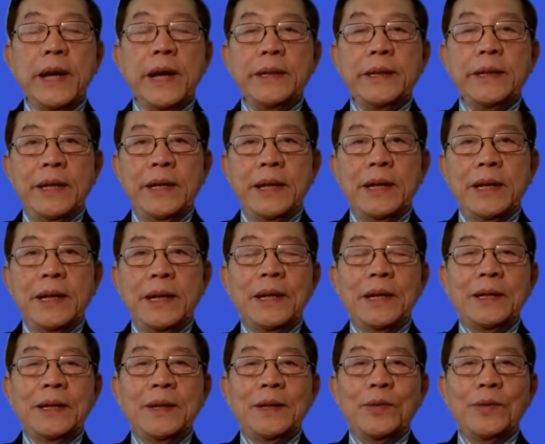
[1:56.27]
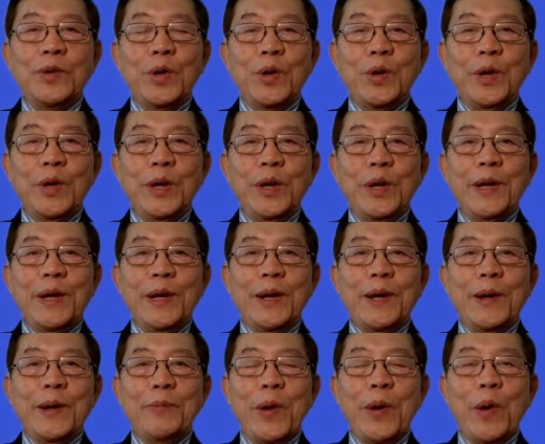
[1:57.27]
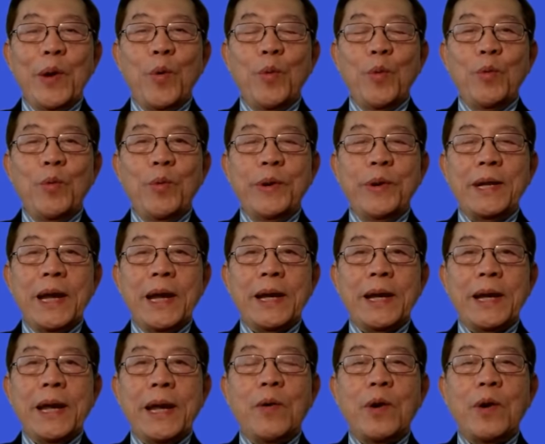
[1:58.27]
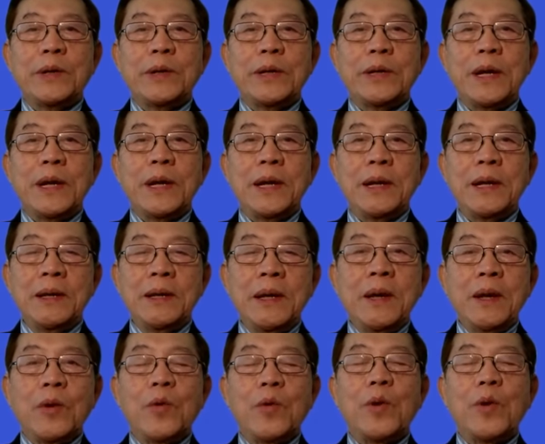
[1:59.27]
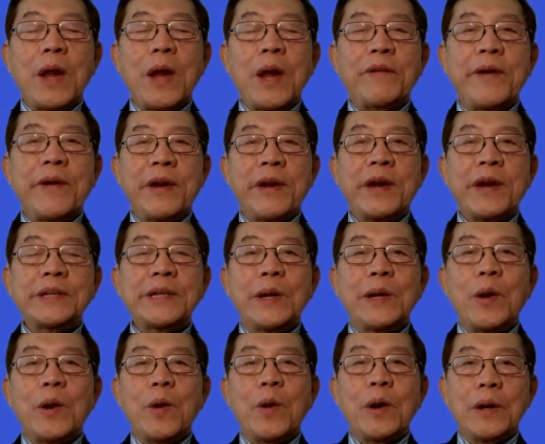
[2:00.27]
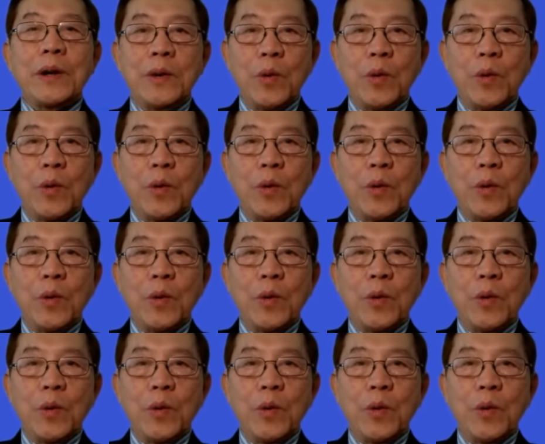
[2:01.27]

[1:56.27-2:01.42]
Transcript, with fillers: thì chúng tôi uh, mình cũng biết là cái con uh, coronavirus này nó nó